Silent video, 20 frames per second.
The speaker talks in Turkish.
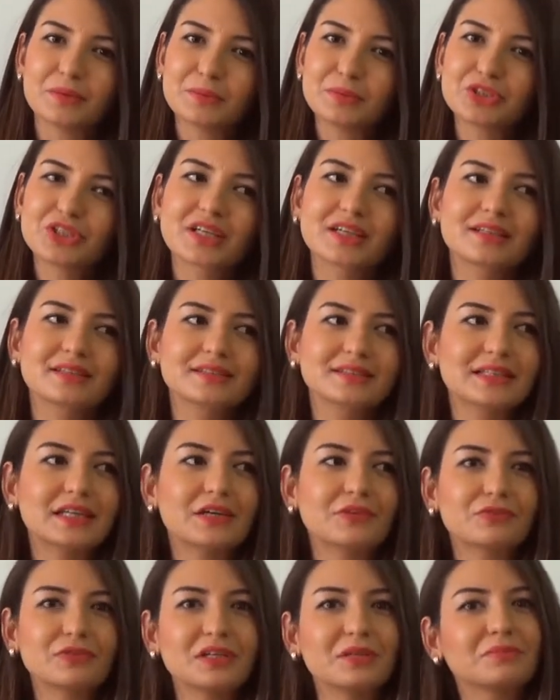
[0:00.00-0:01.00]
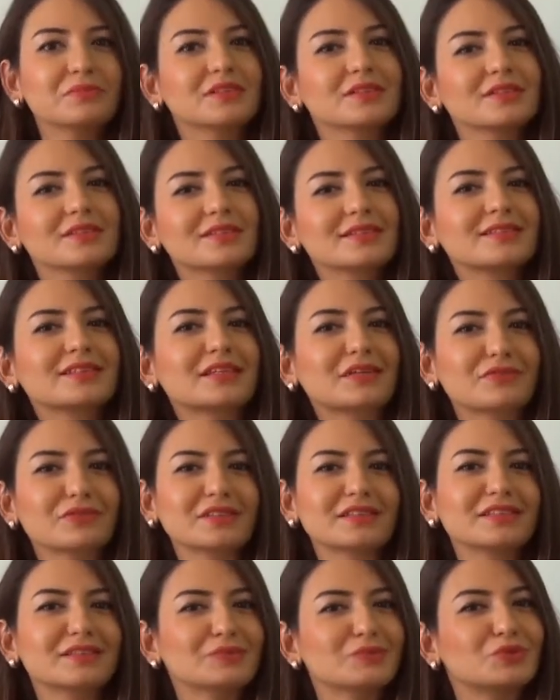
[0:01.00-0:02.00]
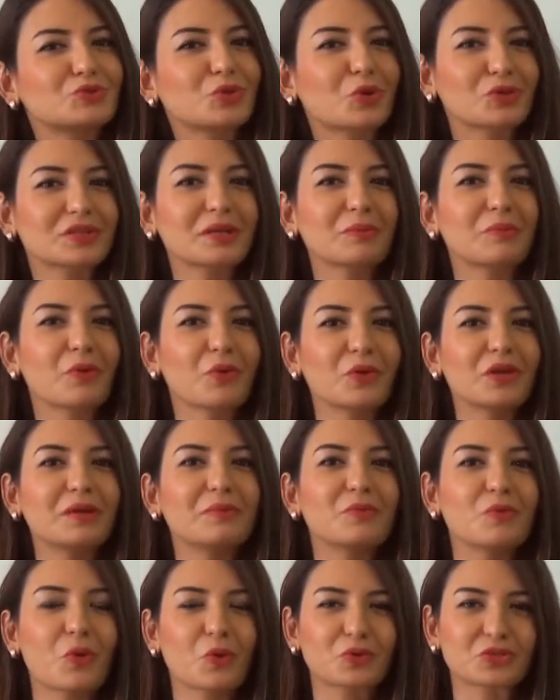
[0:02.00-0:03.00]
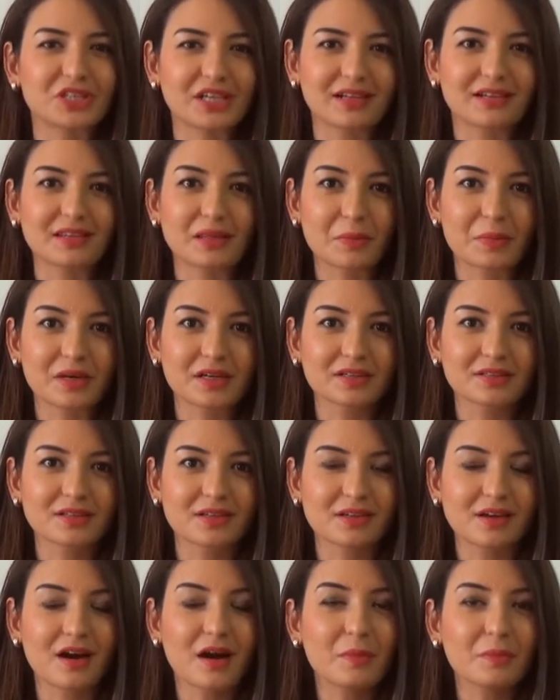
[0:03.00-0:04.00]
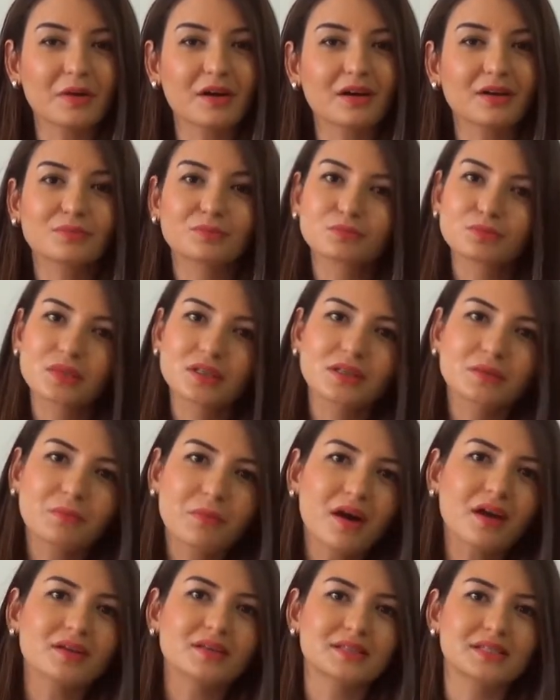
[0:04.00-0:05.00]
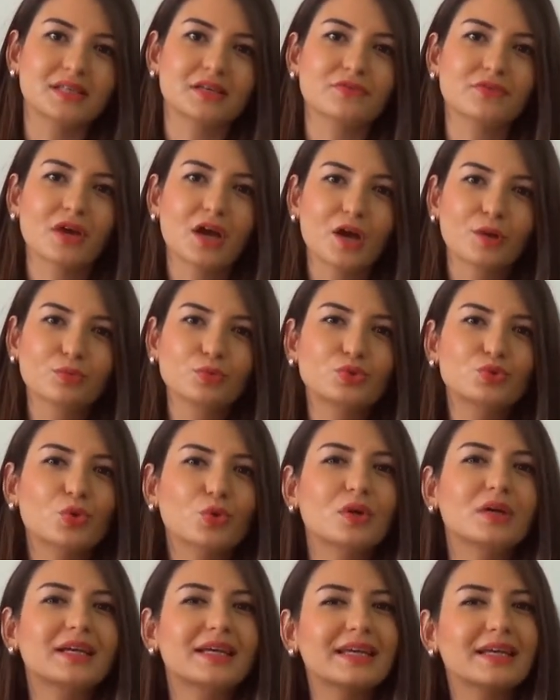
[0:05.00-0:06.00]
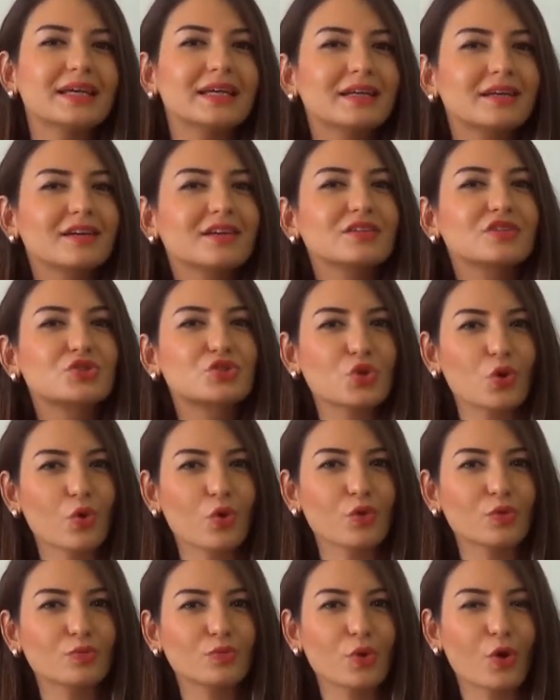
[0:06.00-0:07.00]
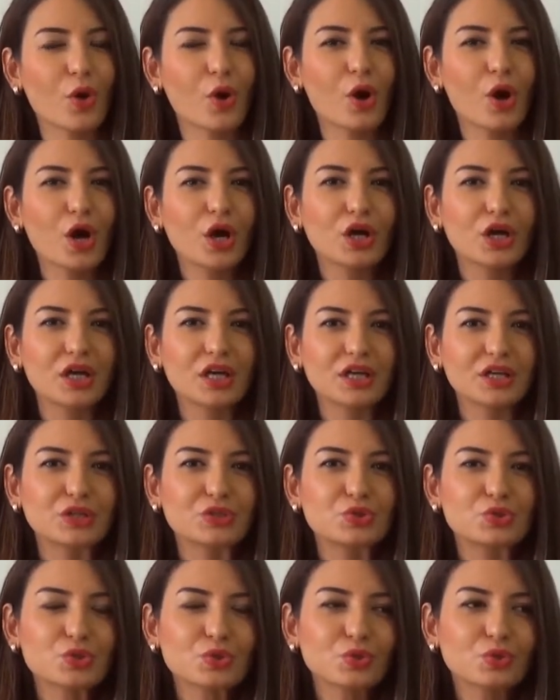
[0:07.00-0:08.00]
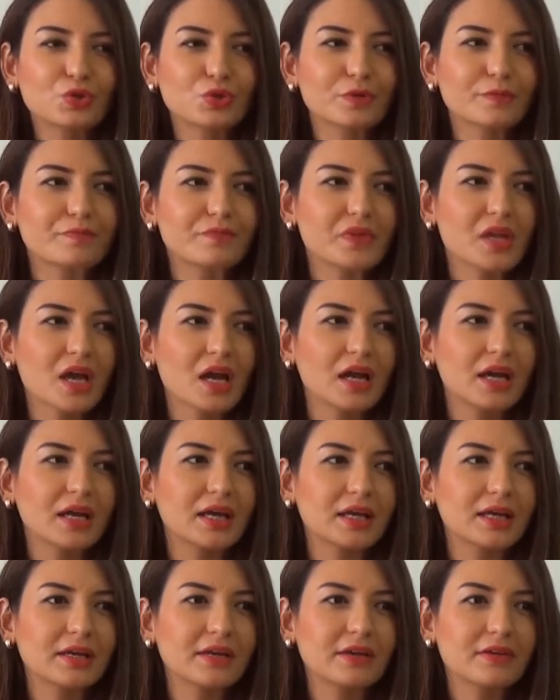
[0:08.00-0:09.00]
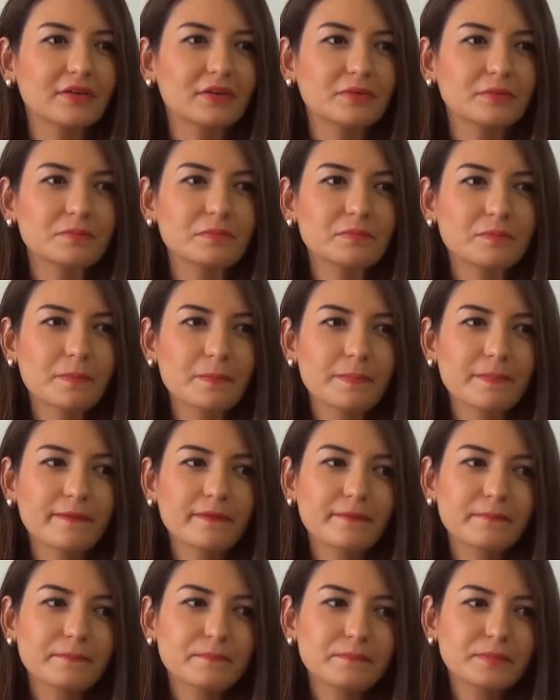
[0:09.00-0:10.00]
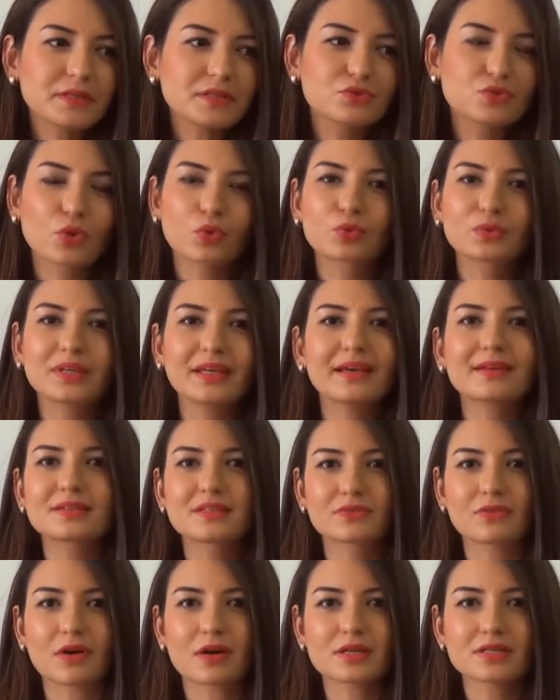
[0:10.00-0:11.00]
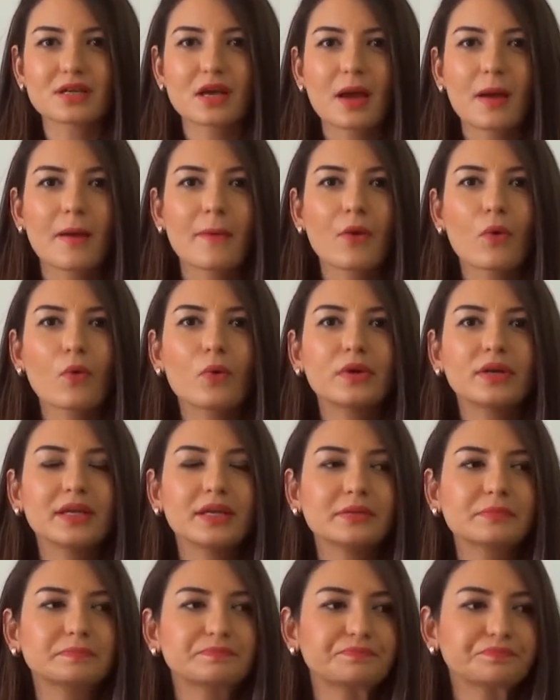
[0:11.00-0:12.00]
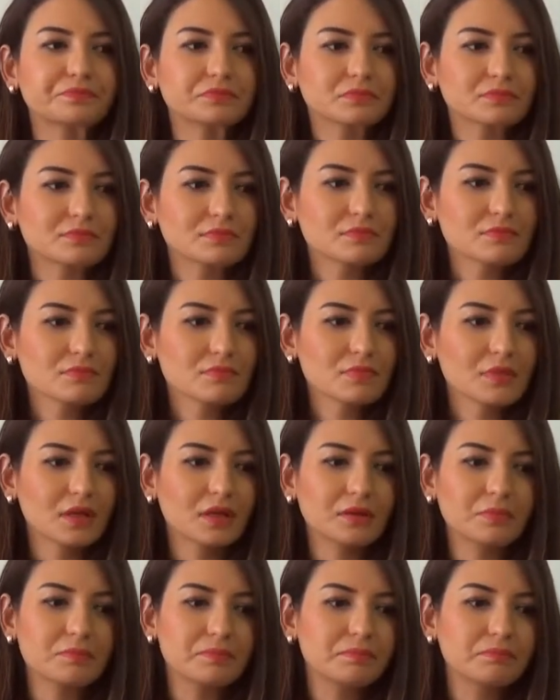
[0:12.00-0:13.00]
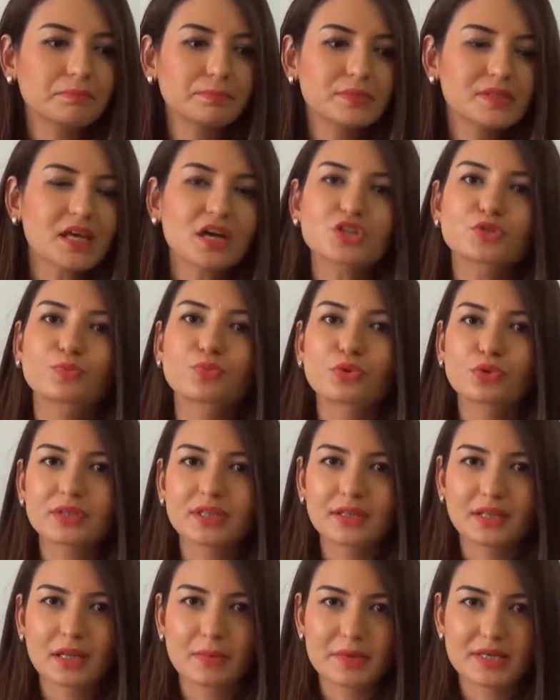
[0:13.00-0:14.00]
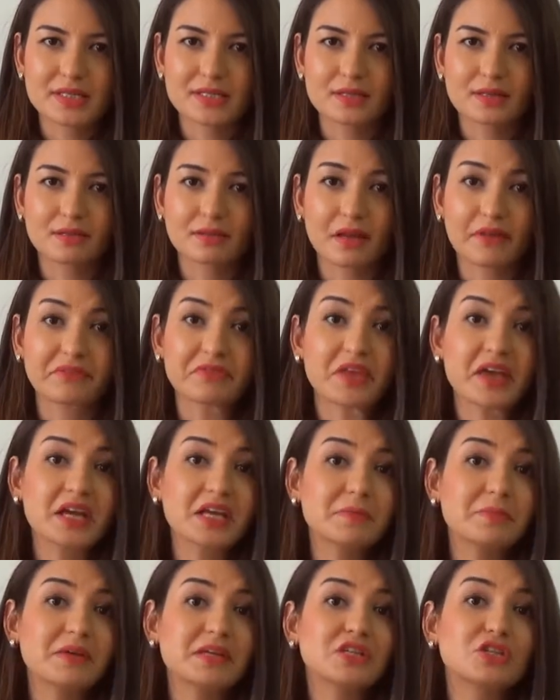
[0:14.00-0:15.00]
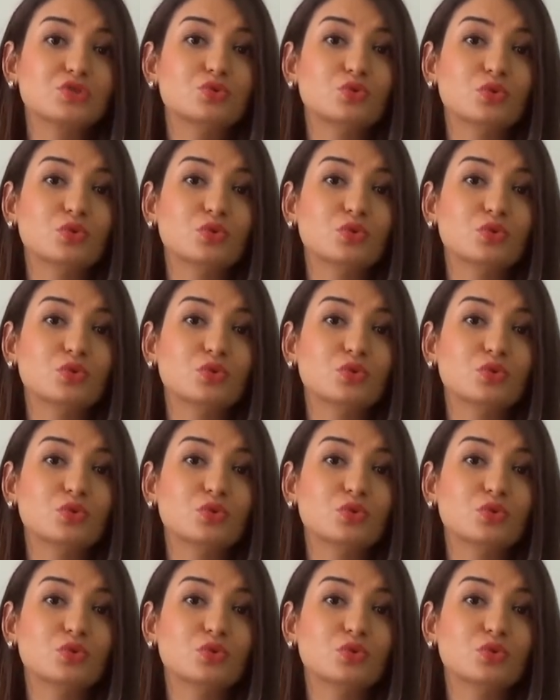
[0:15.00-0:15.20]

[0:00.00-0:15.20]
bir şekilde zayıflayayım da nasıl zayıfladığının çok da bir önemi yok şeklinde bakılır. Ama e, maalesef bu çok e, kalıcı olmuyor. E, çünkü e, birçok diyet var. Örneğin sadece proteinle beslenilen, ekmeğin hiç